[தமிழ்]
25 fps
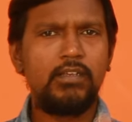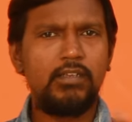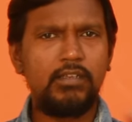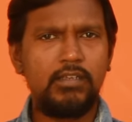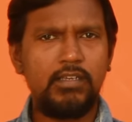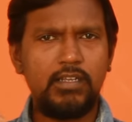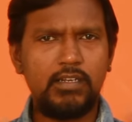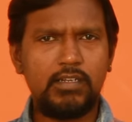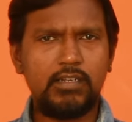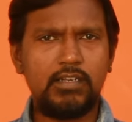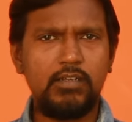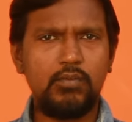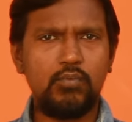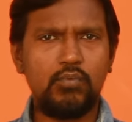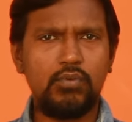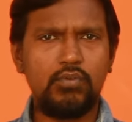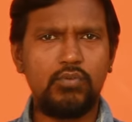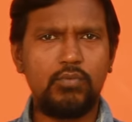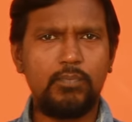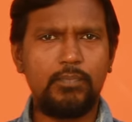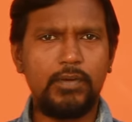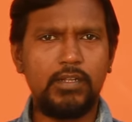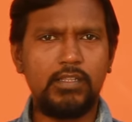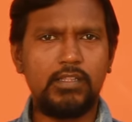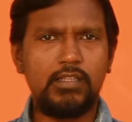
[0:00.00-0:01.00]
இயற்கை உணவு
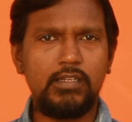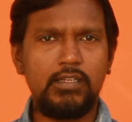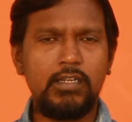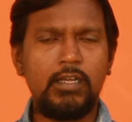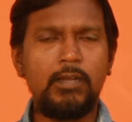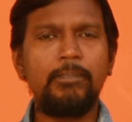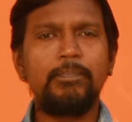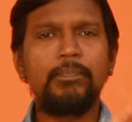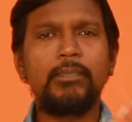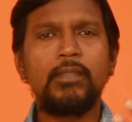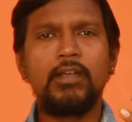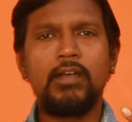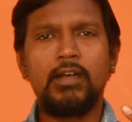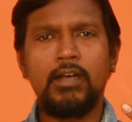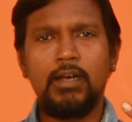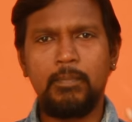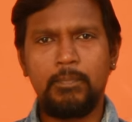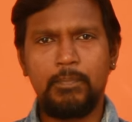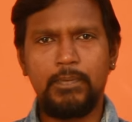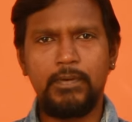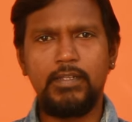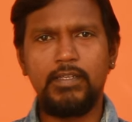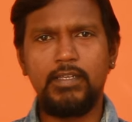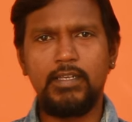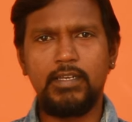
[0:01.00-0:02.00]
பார்த்தீங்கன்னா
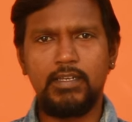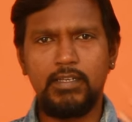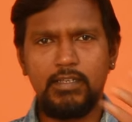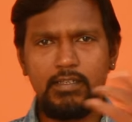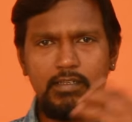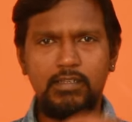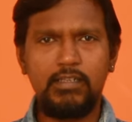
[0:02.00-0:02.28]
அப்படியே